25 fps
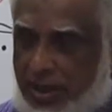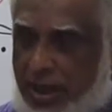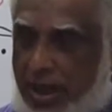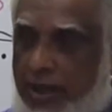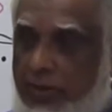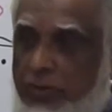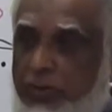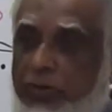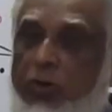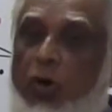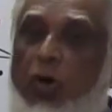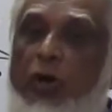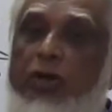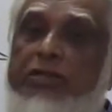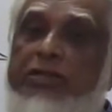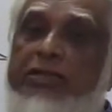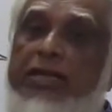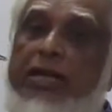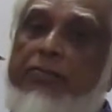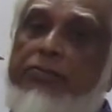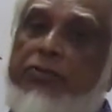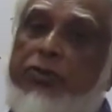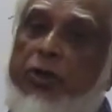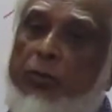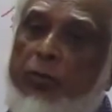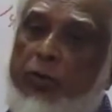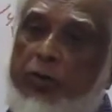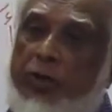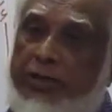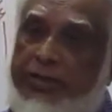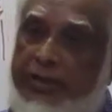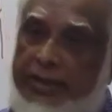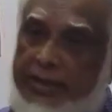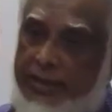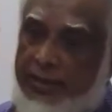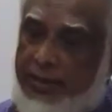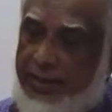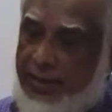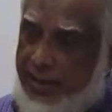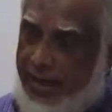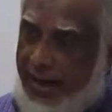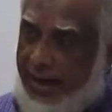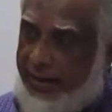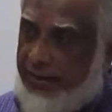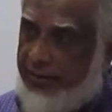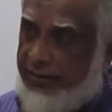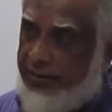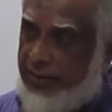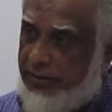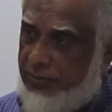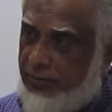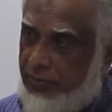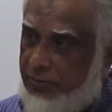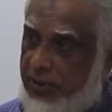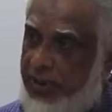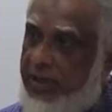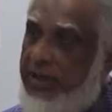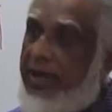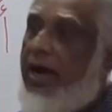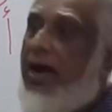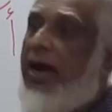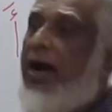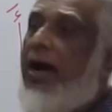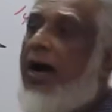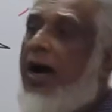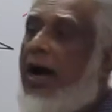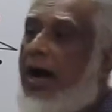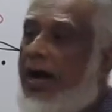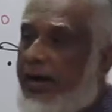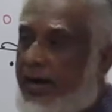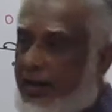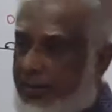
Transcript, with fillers: আর যদি অরিজিনাল শব্দটাতে একটা থাকতো তাহলে আর